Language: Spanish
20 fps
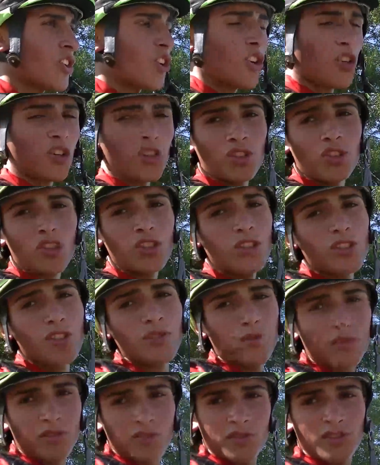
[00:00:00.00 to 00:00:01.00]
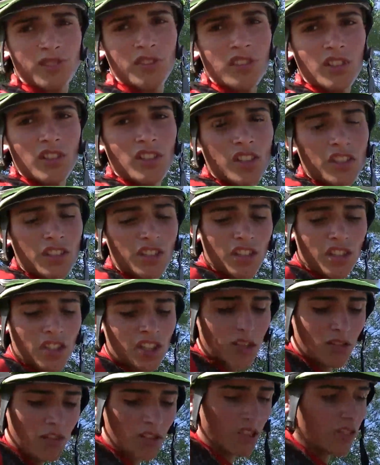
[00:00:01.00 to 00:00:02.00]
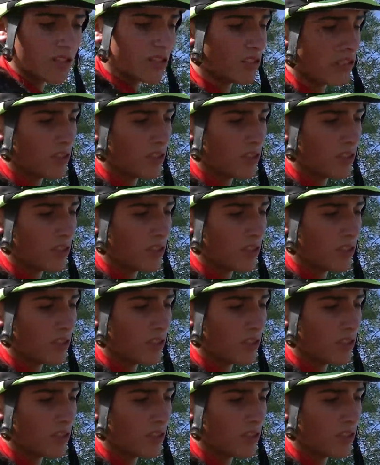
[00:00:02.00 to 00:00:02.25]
con todo. Sí. Y bueno,